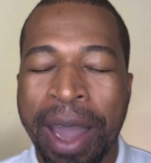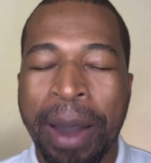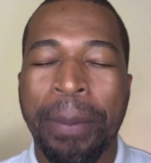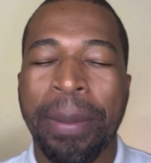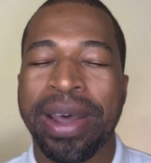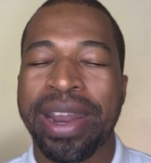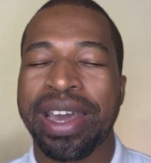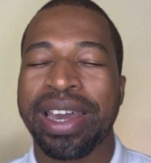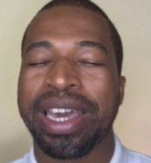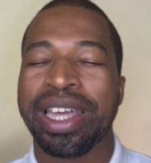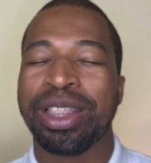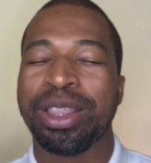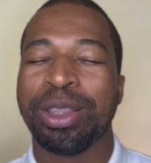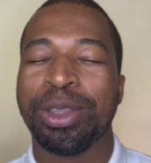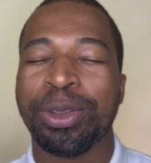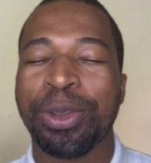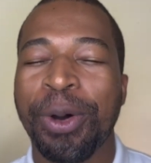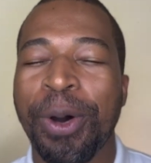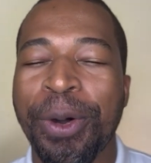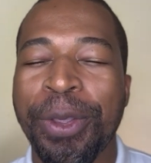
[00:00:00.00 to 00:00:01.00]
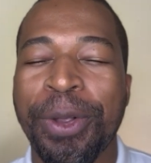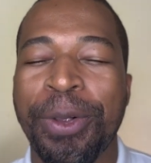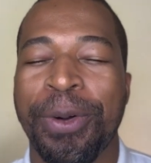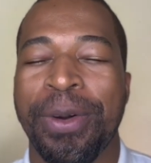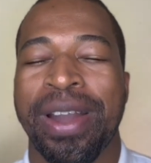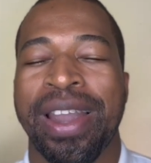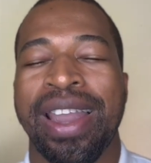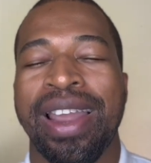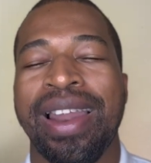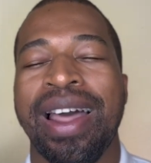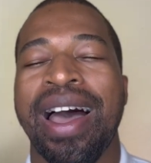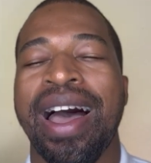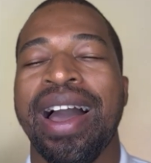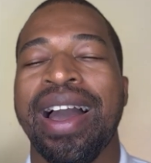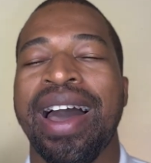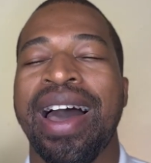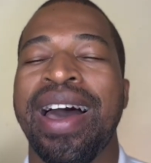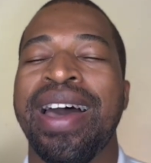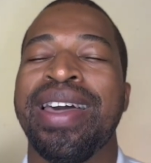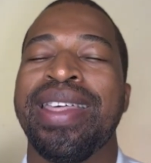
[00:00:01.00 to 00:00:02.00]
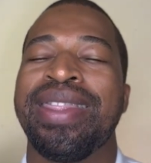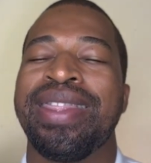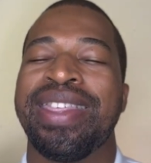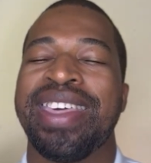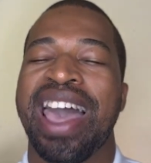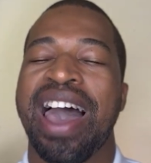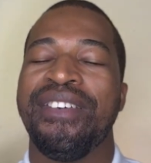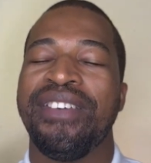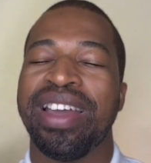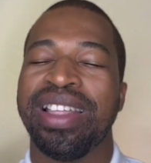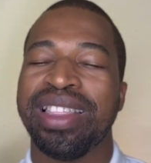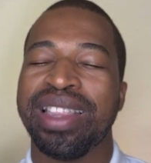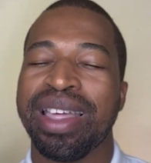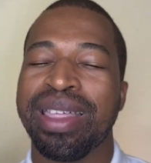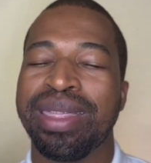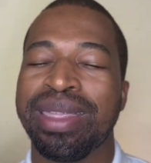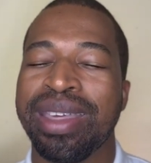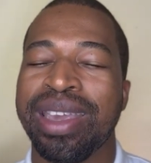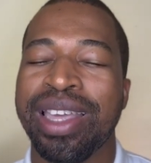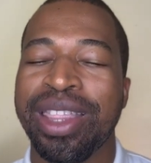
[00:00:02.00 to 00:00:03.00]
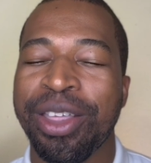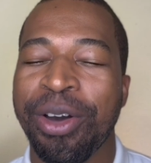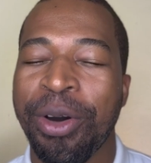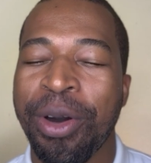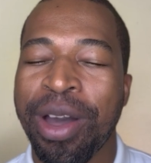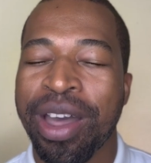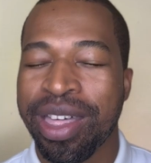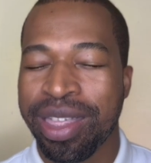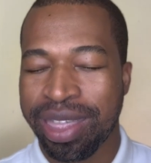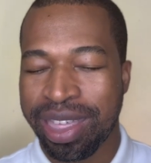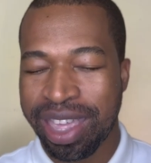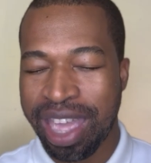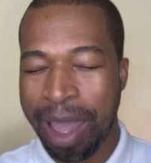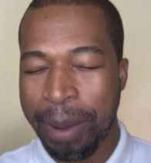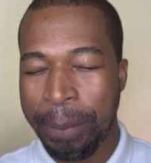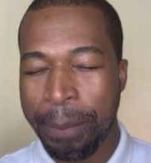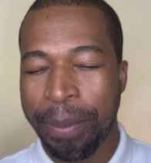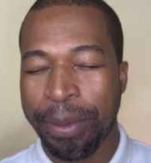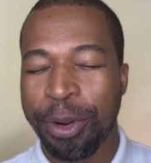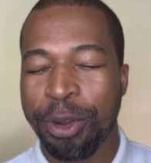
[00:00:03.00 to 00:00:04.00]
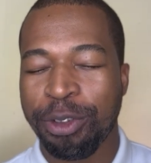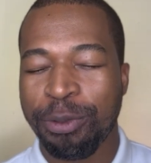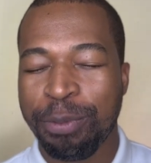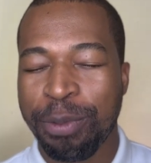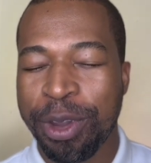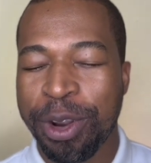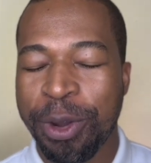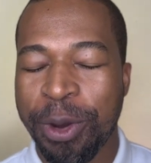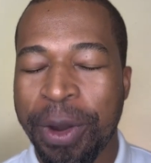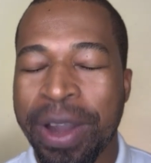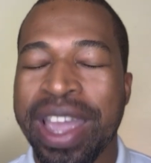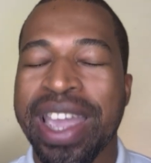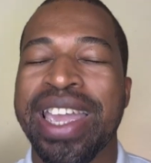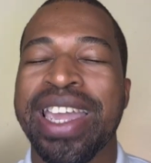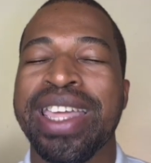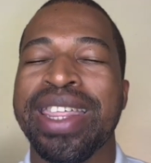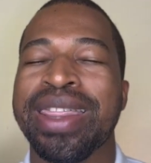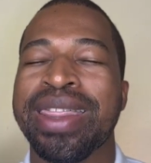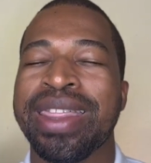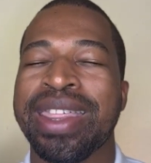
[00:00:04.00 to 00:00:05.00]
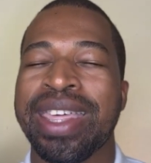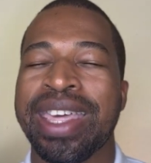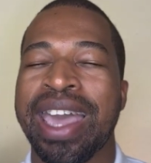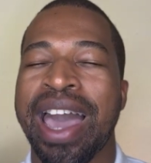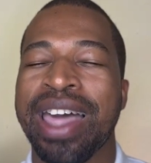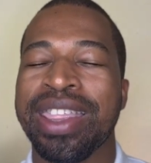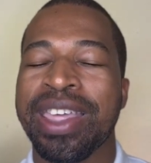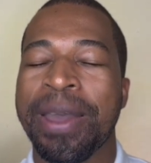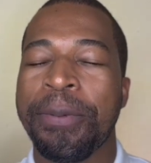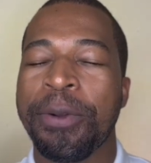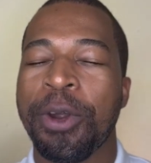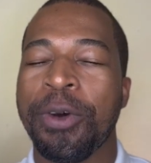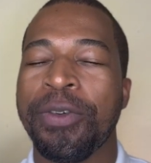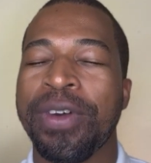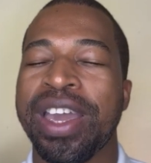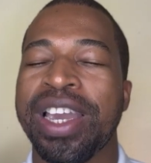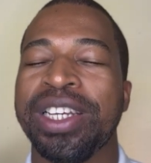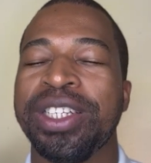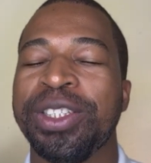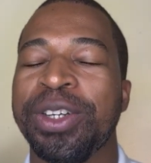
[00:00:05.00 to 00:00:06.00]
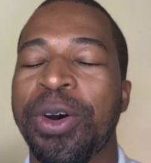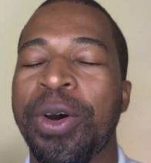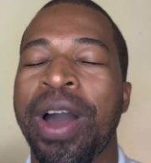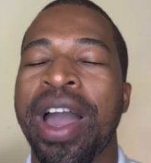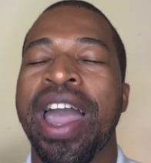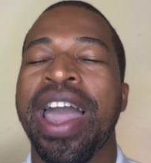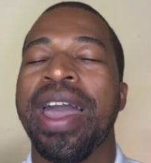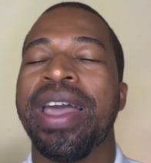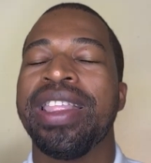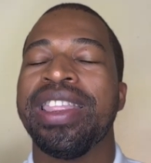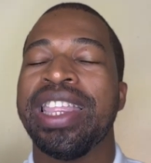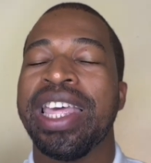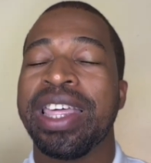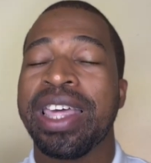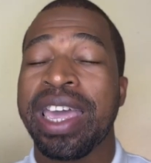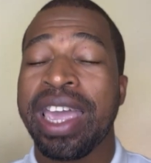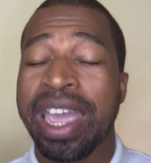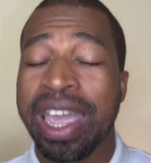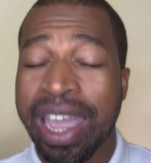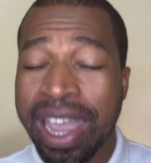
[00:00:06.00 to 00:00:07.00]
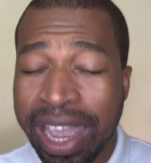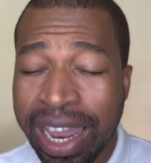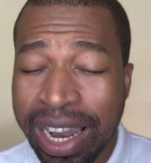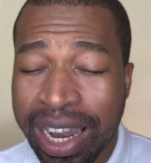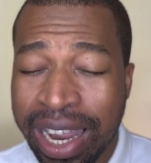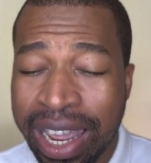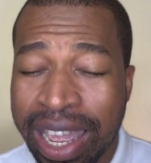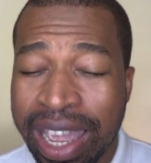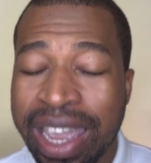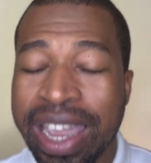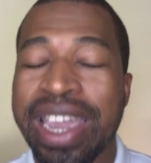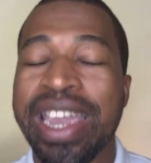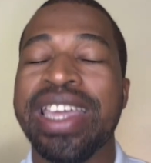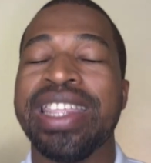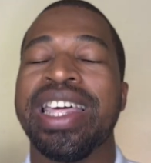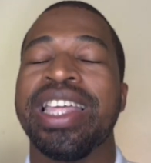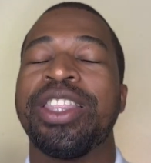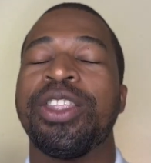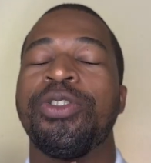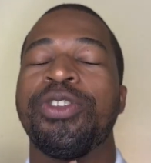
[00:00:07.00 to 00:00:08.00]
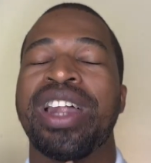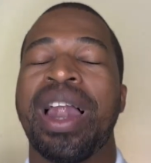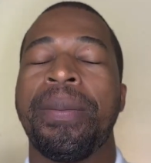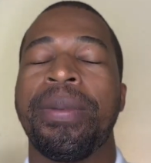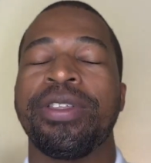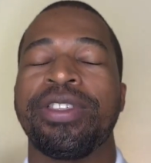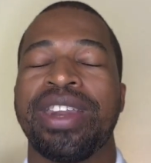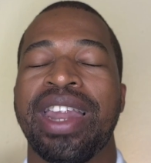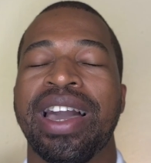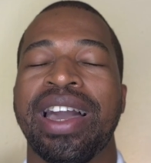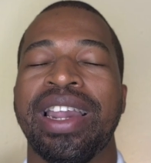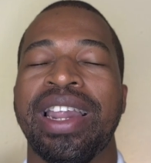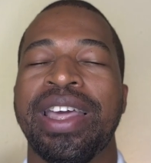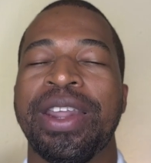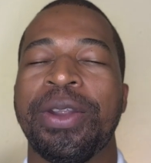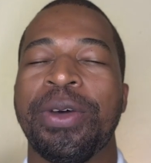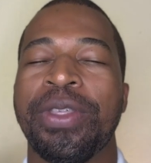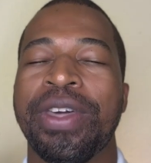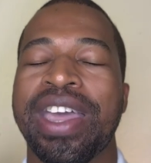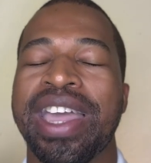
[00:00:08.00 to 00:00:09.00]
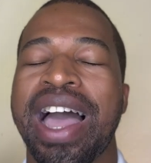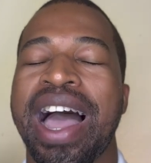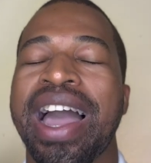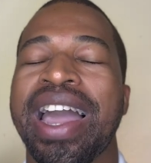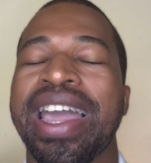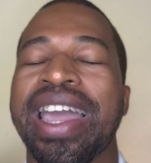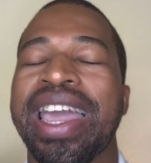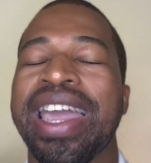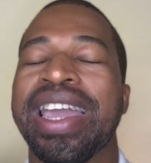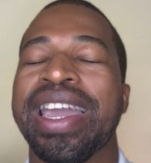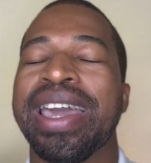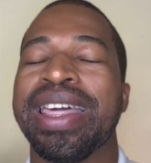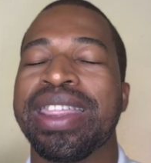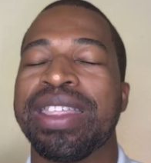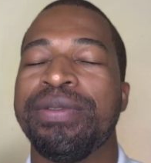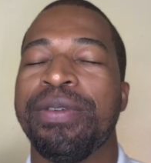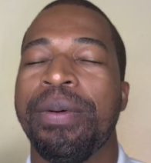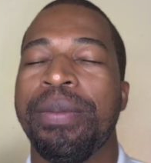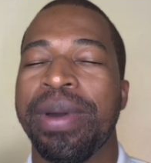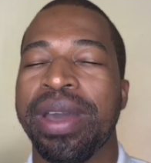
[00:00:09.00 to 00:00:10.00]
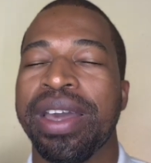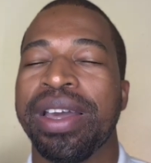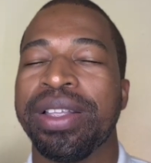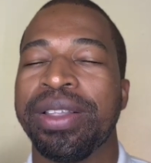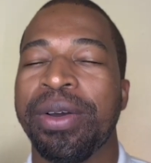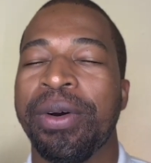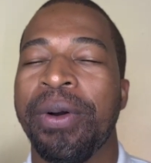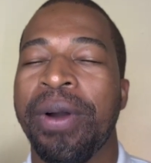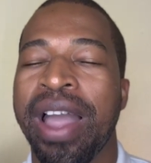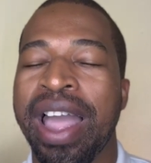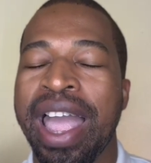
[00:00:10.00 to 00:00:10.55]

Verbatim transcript: para que todo lo que él haga sea bendecido, sea próspero y sea de provecho de él y de toda la persona que le rodea en este momento.